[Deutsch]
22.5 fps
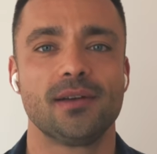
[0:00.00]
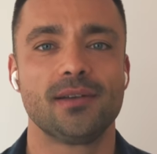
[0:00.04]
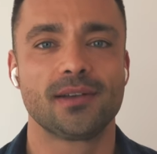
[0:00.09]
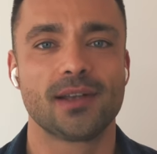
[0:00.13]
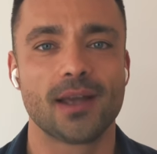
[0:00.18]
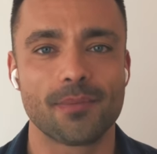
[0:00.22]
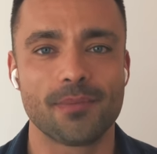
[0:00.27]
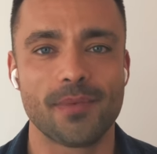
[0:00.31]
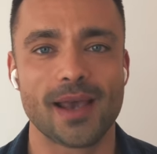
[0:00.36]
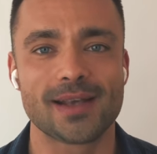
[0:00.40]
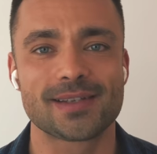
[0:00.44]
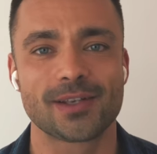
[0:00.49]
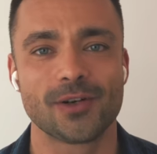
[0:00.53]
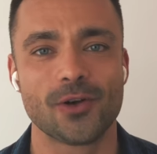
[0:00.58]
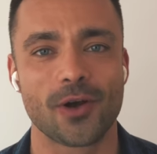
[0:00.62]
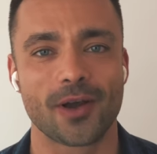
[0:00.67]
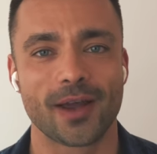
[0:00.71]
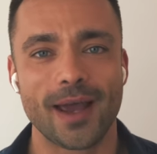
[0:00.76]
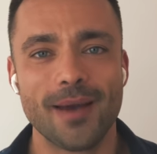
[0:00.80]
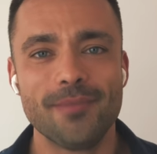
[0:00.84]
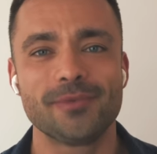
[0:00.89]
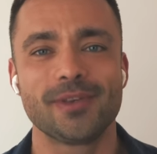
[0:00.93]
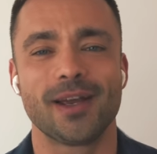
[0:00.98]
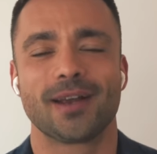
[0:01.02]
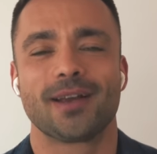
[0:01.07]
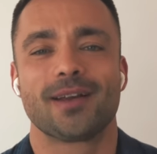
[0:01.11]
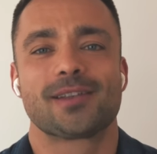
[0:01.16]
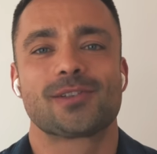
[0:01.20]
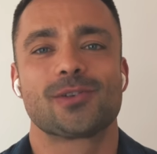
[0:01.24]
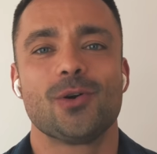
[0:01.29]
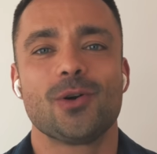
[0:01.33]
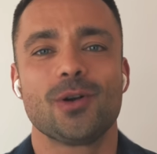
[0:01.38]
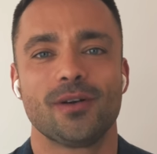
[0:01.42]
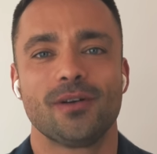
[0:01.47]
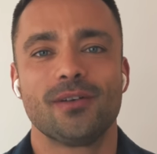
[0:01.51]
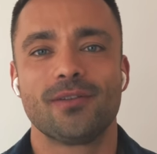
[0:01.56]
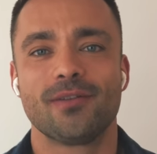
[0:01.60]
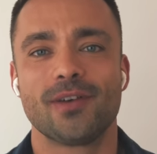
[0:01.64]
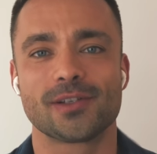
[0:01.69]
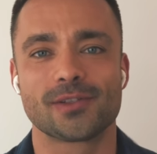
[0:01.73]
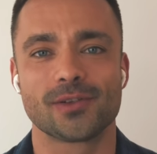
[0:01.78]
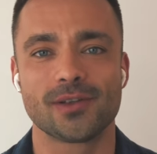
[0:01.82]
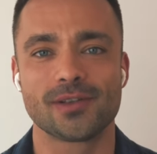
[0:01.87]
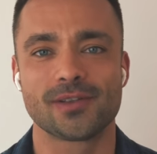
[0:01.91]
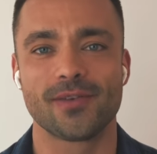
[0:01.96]
Ich habe mir extra noch ein Hemd angezogen,
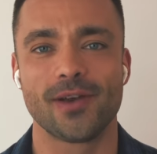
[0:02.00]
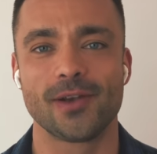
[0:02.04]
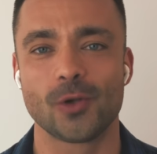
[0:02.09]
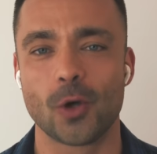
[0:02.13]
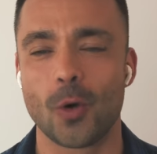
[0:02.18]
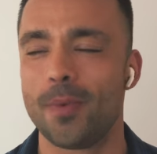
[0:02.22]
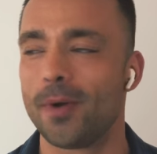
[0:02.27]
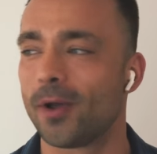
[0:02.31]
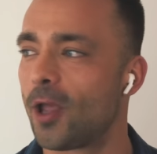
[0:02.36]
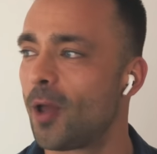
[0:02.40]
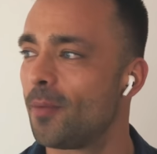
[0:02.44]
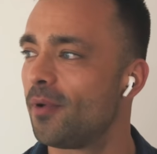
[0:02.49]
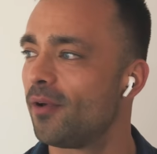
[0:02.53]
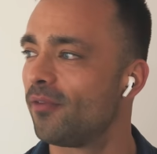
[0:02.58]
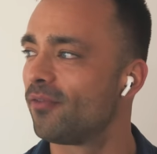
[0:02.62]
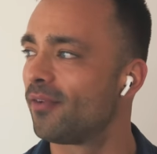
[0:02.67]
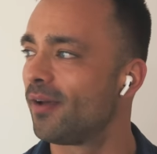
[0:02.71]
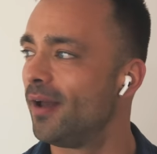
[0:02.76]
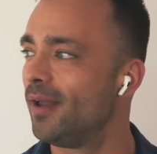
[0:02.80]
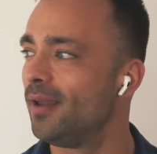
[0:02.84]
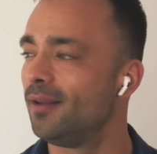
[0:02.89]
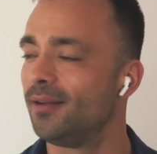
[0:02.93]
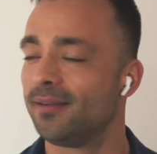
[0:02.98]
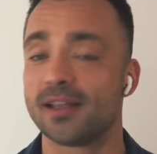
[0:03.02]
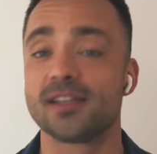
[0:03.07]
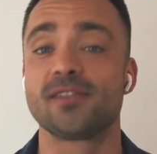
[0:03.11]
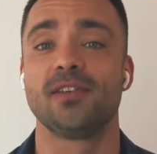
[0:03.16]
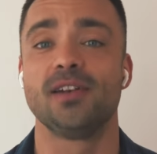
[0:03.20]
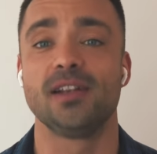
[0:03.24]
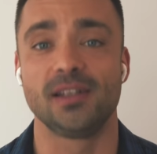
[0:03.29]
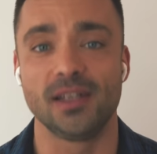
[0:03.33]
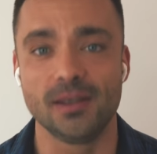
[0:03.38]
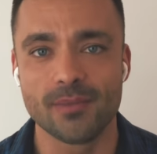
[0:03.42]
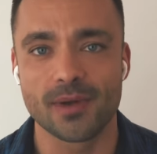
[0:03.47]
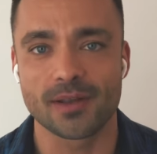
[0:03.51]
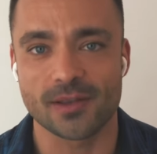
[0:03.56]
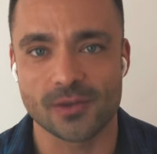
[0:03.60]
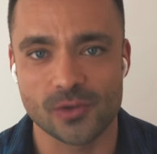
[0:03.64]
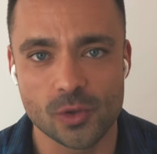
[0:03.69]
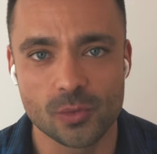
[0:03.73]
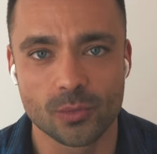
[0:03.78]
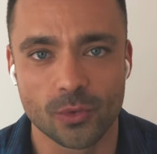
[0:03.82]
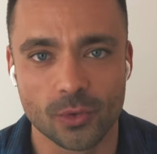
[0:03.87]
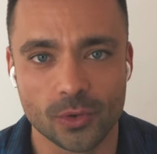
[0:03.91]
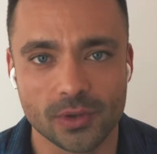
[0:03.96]
weil sonst wäre ich oberkörperfrei. Das will ich niemandem
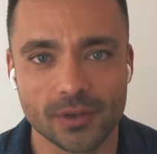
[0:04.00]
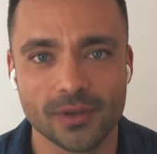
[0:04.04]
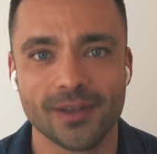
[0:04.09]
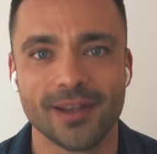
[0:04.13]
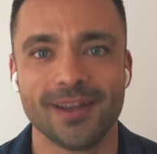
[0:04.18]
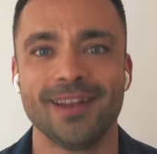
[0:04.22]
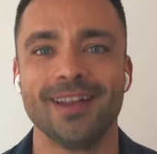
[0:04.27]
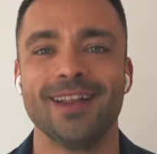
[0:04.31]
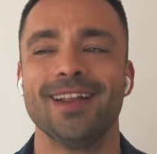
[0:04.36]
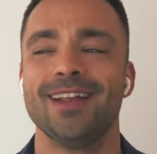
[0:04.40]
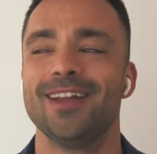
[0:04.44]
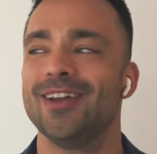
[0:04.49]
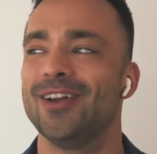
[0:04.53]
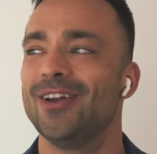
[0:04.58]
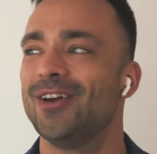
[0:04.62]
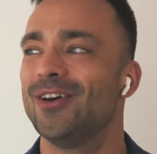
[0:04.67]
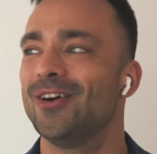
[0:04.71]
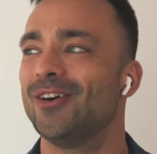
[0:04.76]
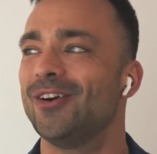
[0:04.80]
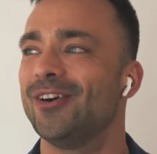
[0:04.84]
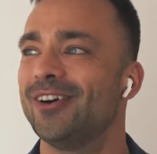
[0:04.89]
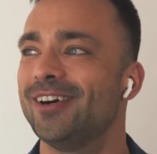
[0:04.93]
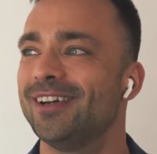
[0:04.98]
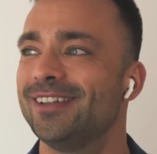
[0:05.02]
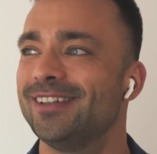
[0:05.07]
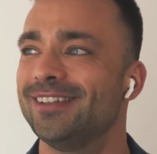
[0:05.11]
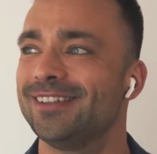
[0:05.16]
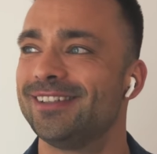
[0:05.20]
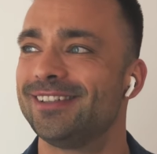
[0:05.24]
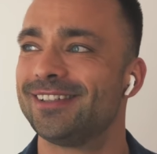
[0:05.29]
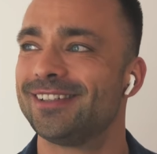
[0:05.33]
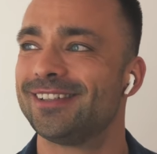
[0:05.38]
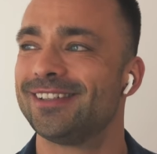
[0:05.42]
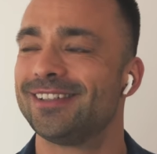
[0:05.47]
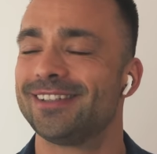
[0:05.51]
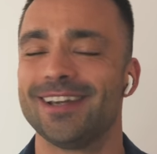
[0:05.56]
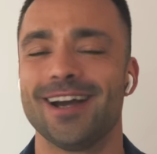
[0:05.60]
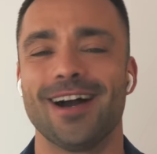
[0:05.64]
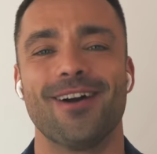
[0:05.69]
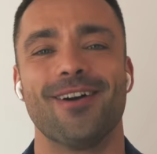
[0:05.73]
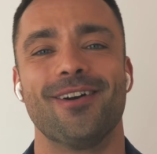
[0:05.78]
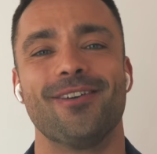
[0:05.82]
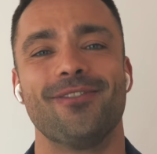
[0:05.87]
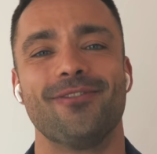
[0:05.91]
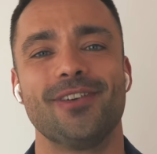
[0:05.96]
zumuten. Und
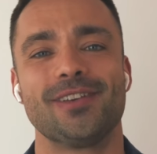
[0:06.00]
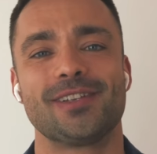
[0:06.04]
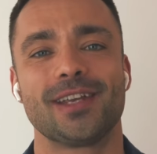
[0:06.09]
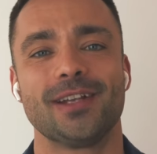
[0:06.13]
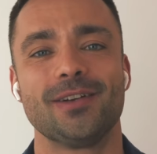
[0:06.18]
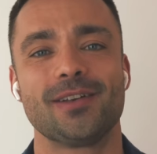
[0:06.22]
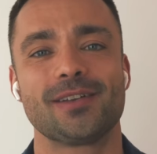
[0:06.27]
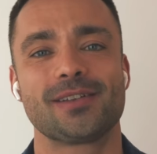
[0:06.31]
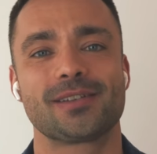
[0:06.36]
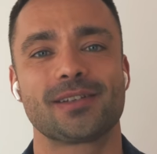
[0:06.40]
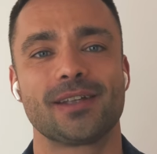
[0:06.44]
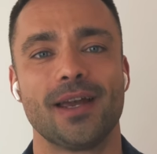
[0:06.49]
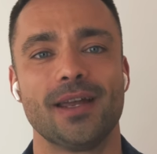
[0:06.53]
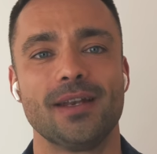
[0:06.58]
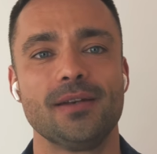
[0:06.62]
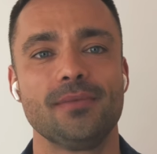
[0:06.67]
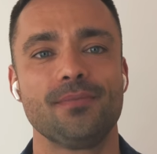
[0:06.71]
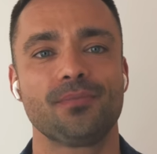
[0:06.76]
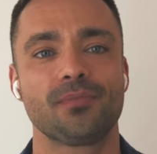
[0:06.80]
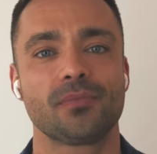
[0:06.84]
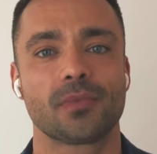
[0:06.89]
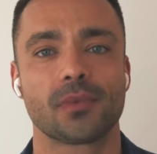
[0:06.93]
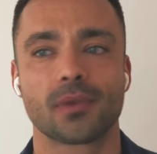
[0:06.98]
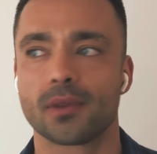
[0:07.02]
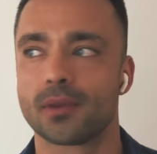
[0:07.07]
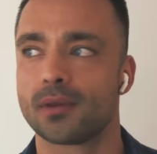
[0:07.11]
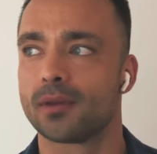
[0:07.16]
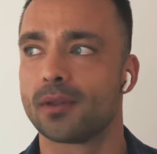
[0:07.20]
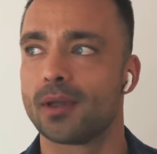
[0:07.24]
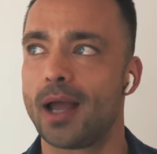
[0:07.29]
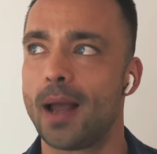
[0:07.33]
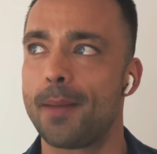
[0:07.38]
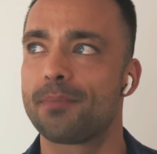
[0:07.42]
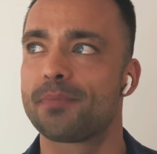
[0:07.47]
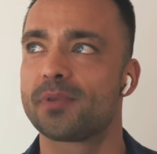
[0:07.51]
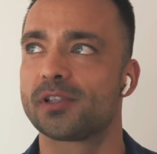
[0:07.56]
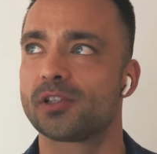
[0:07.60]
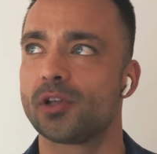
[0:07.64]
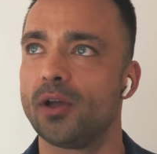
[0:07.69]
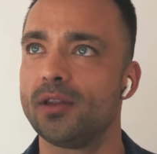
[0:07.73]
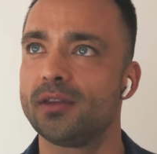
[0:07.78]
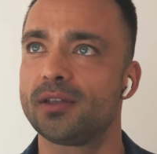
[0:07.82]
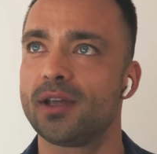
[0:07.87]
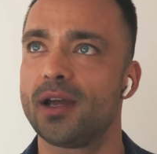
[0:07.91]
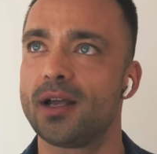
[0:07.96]
ja, wir sehen uns dann ab
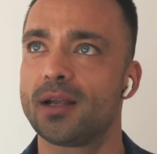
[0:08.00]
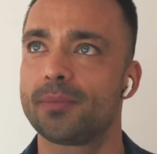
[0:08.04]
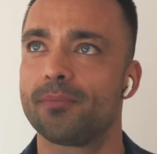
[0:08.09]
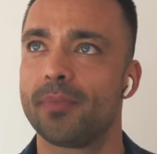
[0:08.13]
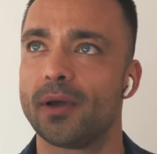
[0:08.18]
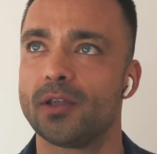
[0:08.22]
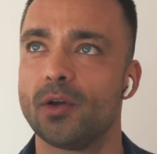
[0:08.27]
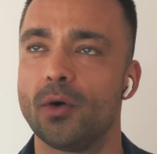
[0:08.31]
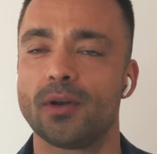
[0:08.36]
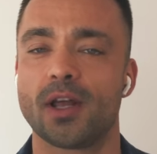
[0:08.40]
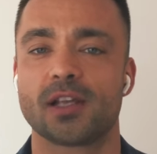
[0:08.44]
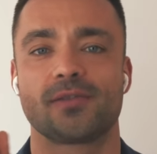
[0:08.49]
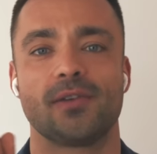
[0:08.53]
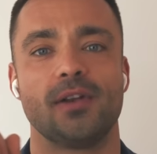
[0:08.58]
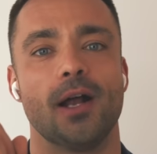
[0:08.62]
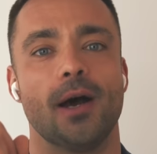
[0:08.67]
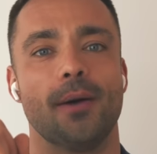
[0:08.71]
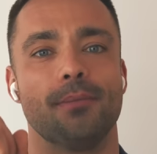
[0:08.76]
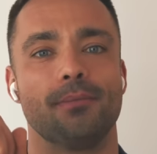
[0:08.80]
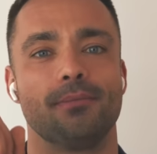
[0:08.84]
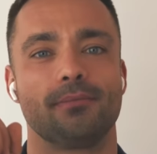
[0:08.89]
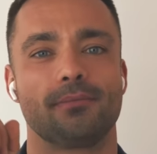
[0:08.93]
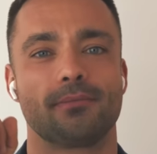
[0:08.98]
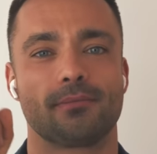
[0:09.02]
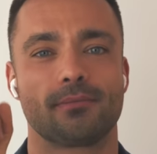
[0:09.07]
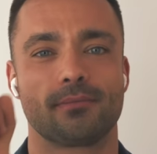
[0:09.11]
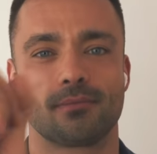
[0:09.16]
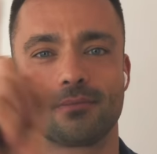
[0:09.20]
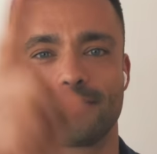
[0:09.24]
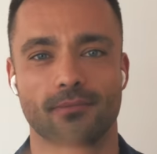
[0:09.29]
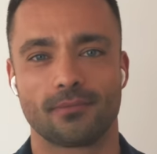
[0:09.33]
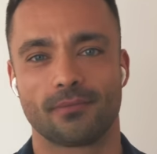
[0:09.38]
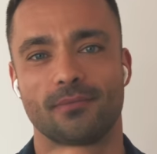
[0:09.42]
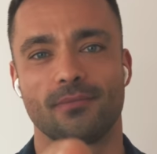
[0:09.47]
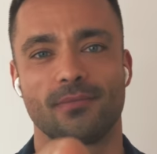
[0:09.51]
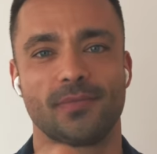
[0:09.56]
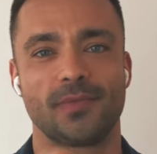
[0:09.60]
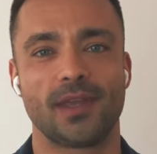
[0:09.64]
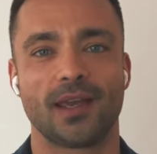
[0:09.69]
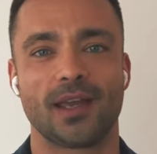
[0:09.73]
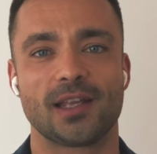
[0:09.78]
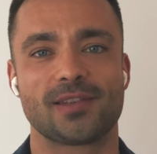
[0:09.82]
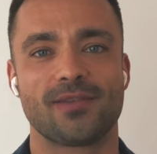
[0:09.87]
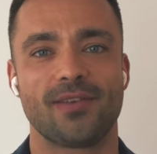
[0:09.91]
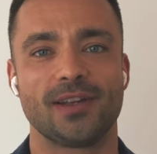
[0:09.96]
Sonntag bei Jonas wieder.
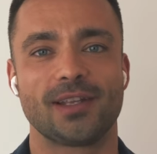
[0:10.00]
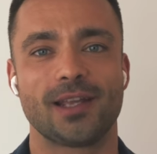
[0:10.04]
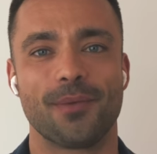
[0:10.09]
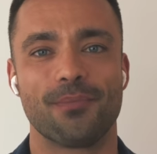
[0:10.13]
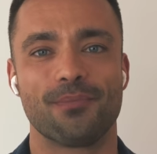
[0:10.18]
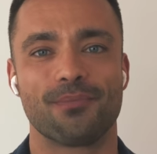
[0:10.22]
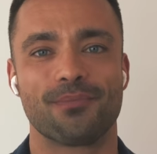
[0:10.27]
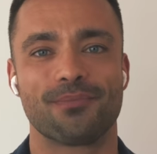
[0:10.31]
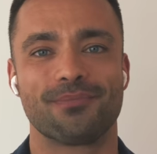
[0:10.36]
Dann geht's weiter.